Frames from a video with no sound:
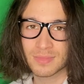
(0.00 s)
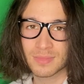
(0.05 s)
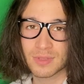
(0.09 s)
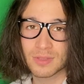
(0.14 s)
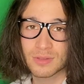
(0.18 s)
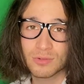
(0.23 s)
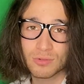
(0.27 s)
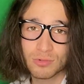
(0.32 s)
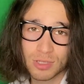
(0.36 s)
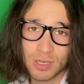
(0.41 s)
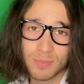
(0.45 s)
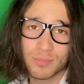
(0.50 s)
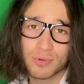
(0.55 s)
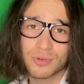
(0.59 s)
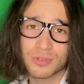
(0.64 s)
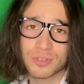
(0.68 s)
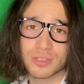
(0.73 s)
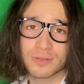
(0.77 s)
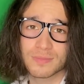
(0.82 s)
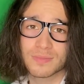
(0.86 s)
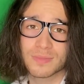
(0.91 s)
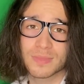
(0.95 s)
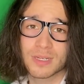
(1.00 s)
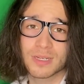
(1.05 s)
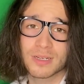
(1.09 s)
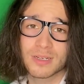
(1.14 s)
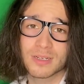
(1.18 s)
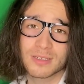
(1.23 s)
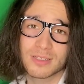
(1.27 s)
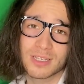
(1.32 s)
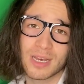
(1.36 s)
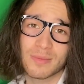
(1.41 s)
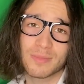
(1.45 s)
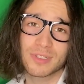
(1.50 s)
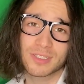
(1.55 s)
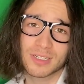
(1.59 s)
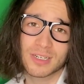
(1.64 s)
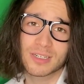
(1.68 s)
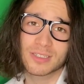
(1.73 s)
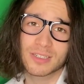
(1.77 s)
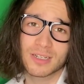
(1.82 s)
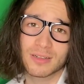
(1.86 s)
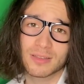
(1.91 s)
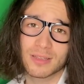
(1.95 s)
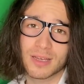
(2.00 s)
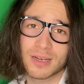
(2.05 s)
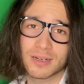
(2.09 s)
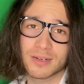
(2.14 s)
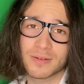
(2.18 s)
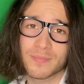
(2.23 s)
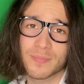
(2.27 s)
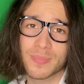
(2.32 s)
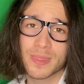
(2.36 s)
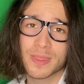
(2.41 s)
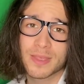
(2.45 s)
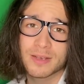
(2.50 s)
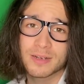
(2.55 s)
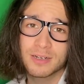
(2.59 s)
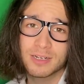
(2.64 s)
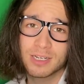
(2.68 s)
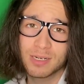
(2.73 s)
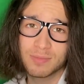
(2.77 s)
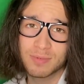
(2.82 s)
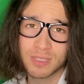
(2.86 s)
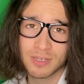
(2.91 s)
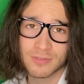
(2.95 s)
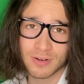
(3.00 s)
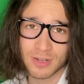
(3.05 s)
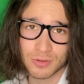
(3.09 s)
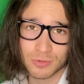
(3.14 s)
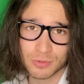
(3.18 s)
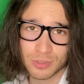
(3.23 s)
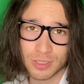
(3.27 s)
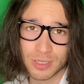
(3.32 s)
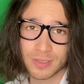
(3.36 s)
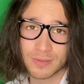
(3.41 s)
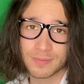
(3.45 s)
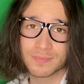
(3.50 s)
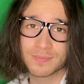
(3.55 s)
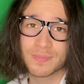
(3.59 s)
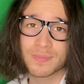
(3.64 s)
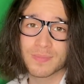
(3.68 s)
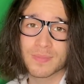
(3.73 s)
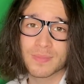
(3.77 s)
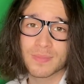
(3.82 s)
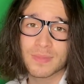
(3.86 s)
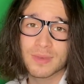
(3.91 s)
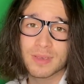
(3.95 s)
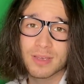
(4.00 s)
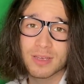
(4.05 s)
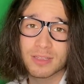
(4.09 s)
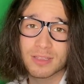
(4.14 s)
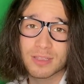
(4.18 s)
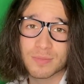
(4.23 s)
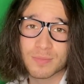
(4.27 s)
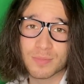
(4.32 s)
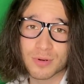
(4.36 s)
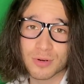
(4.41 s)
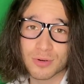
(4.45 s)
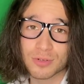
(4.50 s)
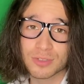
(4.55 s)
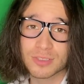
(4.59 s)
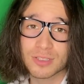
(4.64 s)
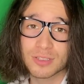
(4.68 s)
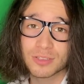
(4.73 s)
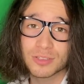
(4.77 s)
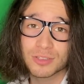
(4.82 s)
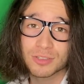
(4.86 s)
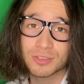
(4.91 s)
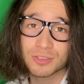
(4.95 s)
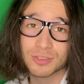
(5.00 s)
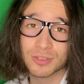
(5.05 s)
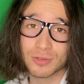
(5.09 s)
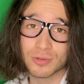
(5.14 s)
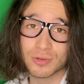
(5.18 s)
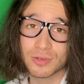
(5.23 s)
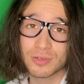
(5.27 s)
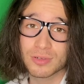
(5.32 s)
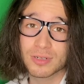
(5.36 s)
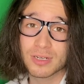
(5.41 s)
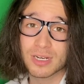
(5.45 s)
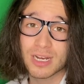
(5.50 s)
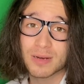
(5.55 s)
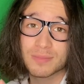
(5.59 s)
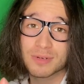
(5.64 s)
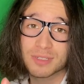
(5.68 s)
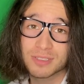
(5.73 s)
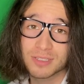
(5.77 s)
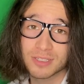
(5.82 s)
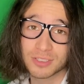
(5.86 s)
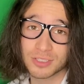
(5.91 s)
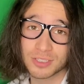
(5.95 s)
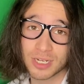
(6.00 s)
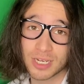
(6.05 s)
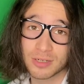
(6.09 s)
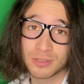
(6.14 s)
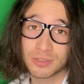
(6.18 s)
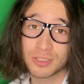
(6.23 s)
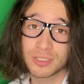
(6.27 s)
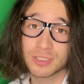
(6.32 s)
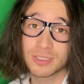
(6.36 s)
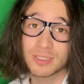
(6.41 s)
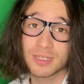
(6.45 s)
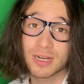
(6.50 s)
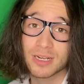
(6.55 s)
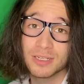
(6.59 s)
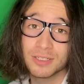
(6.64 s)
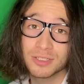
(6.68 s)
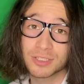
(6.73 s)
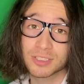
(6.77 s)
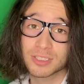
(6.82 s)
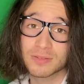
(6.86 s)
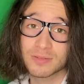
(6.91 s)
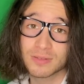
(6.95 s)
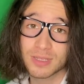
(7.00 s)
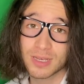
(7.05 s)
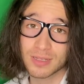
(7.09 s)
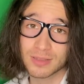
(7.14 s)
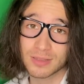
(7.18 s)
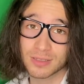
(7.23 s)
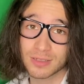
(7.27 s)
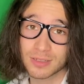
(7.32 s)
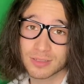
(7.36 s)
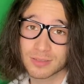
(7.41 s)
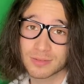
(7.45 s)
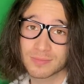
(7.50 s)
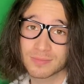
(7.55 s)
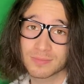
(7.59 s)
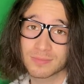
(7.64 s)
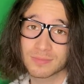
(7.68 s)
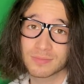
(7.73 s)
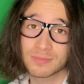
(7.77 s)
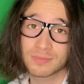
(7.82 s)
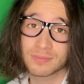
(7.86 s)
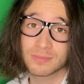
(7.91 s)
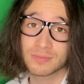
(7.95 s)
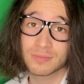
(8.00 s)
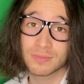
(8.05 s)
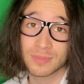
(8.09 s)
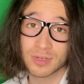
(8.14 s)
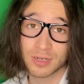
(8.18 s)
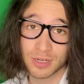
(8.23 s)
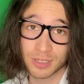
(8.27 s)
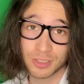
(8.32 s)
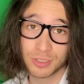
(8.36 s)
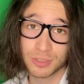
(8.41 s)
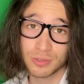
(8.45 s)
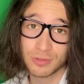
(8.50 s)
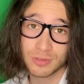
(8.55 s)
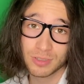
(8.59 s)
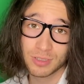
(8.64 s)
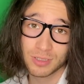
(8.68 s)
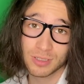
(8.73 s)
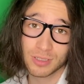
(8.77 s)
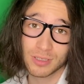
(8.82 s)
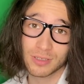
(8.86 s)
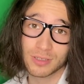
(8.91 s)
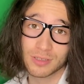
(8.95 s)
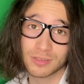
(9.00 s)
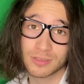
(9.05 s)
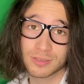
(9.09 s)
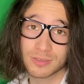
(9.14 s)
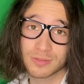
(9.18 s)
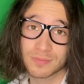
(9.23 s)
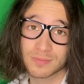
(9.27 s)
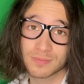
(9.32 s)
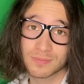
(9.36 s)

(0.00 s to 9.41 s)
Ну, допустим, я бы сказал так. Криптовалюта – это просто число, обозначающее количество данных, расчетных единиц,